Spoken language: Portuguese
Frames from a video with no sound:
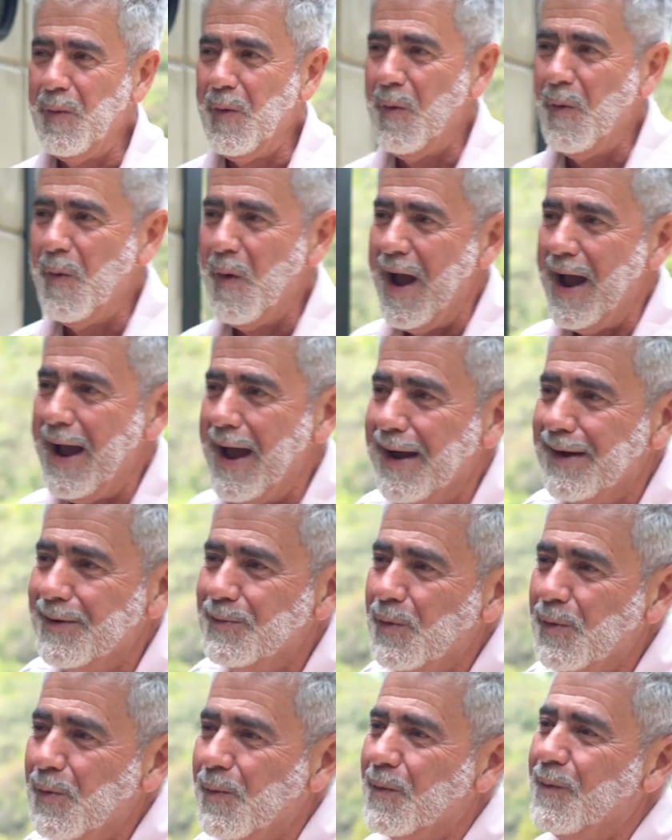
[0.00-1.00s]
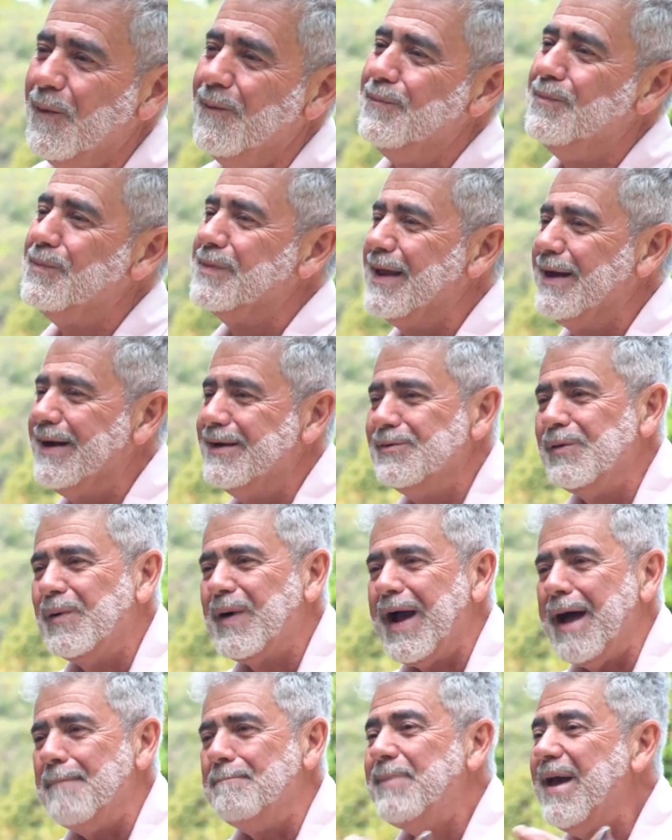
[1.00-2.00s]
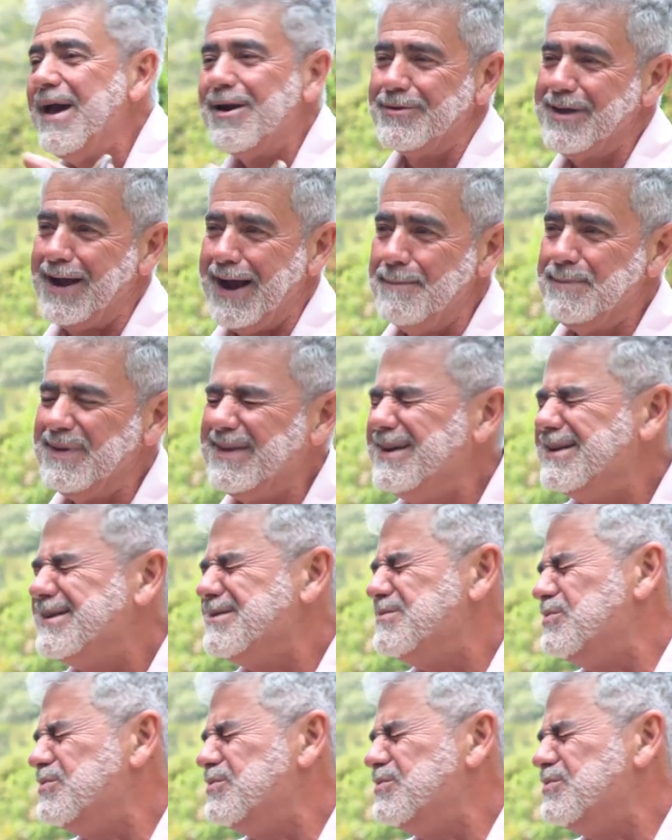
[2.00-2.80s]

o, a, o, o cabelo da cabeça. de